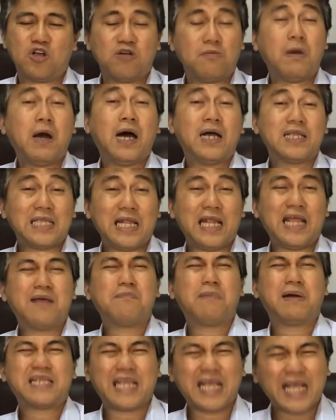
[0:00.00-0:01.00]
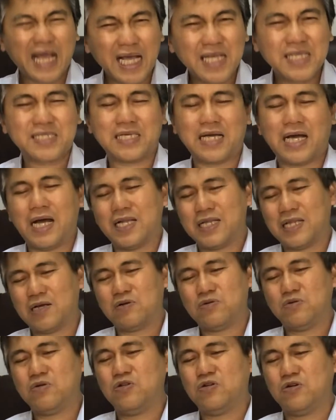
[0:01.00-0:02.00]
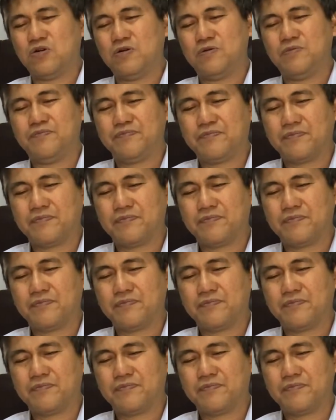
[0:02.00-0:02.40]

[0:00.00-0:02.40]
tumatiling matigas ang ating ulo,